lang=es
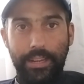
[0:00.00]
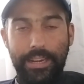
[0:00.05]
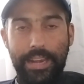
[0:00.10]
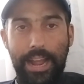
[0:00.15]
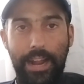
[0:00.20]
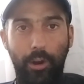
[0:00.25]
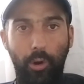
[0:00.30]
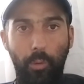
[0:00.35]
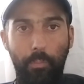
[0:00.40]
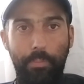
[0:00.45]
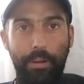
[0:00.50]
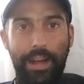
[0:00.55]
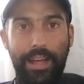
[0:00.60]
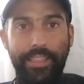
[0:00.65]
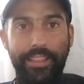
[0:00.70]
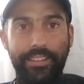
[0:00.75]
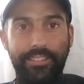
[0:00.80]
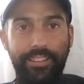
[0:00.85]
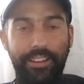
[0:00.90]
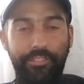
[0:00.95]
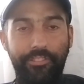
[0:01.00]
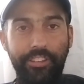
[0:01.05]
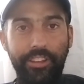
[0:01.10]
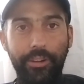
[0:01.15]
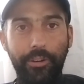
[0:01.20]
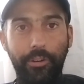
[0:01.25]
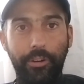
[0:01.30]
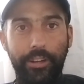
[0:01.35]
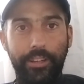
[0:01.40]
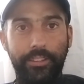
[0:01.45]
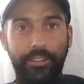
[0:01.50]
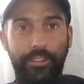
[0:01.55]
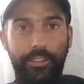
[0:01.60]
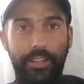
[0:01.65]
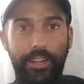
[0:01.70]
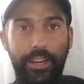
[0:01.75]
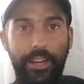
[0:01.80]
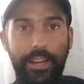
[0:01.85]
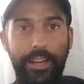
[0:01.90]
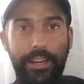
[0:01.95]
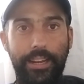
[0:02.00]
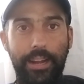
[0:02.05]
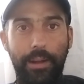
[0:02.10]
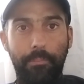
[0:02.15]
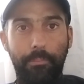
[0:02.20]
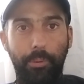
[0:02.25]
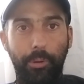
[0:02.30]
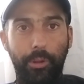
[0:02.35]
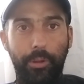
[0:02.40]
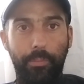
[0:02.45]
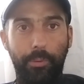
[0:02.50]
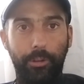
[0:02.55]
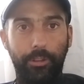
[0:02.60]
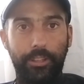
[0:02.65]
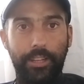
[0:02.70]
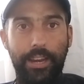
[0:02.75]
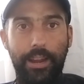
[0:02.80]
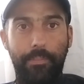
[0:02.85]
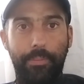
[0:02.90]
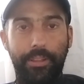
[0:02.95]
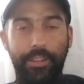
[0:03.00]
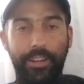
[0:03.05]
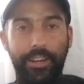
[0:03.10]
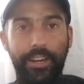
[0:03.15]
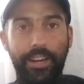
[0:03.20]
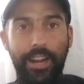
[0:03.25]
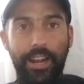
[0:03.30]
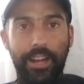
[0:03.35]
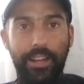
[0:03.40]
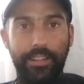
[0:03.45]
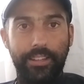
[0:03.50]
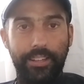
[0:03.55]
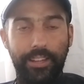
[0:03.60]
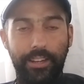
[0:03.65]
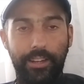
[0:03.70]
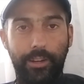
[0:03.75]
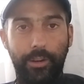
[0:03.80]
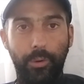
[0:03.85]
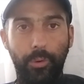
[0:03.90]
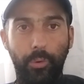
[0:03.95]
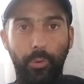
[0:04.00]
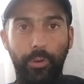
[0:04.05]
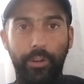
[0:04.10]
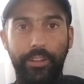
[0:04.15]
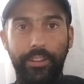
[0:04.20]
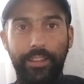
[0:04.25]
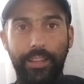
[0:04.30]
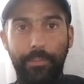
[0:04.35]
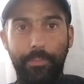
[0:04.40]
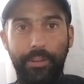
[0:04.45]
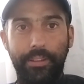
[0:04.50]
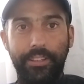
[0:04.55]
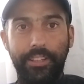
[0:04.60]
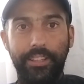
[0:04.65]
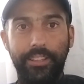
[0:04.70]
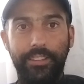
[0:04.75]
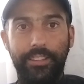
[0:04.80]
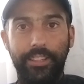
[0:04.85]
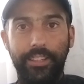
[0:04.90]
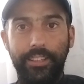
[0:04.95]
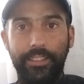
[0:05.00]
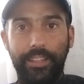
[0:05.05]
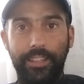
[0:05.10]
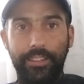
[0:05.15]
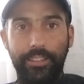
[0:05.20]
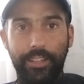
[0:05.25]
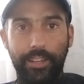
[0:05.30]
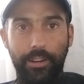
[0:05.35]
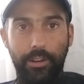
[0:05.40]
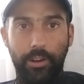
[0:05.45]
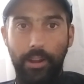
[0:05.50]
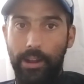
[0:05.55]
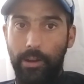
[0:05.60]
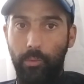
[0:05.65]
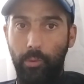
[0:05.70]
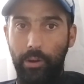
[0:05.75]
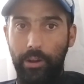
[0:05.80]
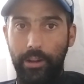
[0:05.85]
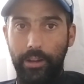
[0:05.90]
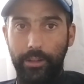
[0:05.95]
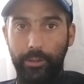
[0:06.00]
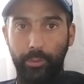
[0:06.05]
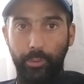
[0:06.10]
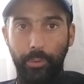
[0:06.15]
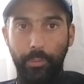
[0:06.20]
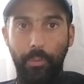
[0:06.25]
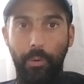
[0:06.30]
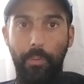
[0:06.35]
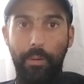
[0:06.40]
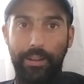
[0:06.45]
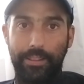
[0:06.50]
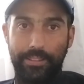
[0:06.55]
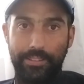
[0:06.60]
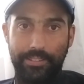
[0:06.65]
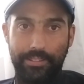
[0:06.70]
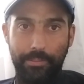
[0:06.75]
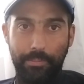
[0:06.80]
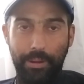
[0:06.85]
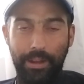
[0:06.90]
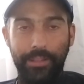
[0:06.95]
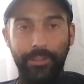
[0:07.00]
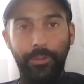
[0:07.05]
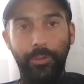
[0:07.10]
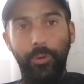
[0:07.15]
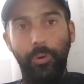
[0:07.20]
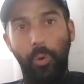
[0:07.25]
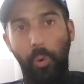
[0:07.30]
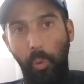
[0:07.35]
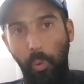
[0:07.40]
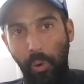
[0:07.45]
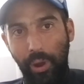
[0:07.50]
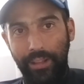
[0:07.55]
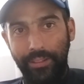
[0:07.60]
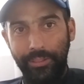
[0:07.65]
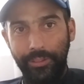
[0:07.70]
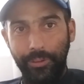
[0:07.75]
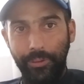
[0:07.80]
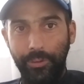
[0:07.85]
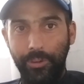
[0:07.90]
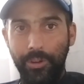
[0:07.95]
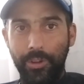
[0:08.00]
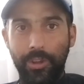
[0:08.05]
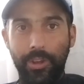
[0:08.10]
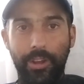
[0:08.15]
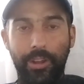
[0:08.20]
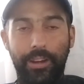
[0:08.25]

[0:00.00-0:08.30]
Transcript: la Copa Desafío entre el Campo de Deportes La Pedrera y el Club Independiente de Tandil, la cual estuvimos participando, jugando.